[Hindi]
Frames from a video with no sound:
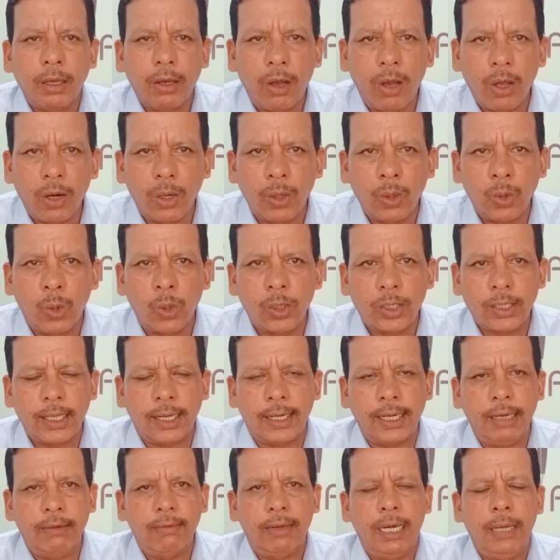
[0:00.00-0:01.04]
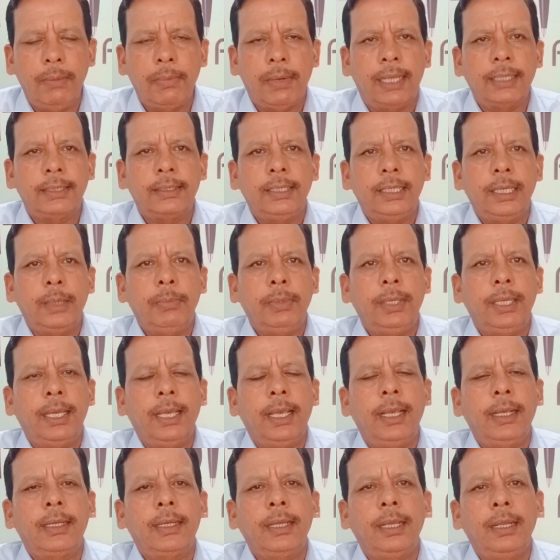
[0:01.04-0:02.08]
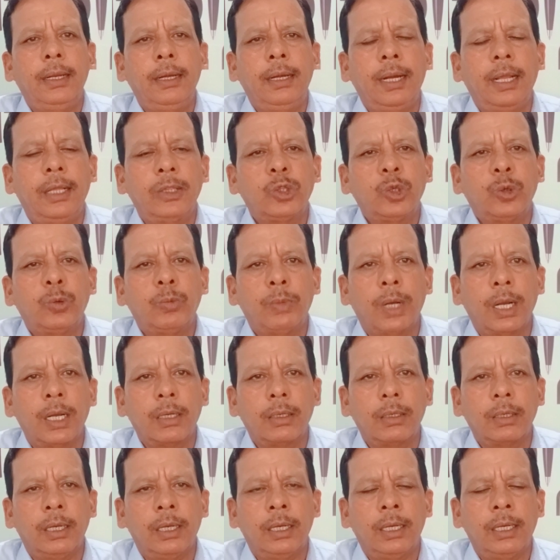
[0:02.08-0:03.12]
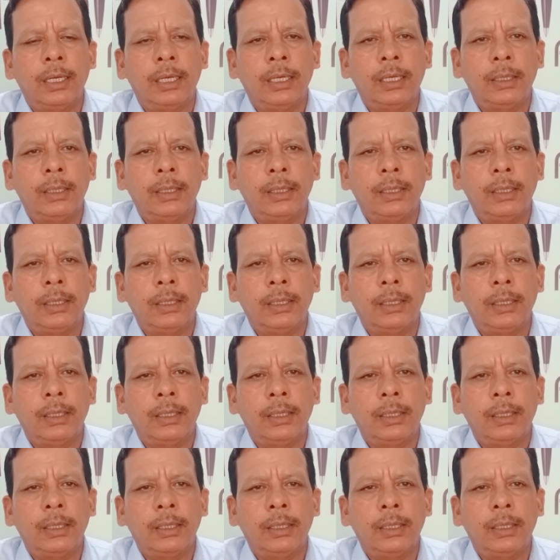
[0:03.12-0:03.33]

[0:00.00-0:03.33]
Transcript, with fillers: और नोट करने वाली बात यह भी है कि न तो मक्का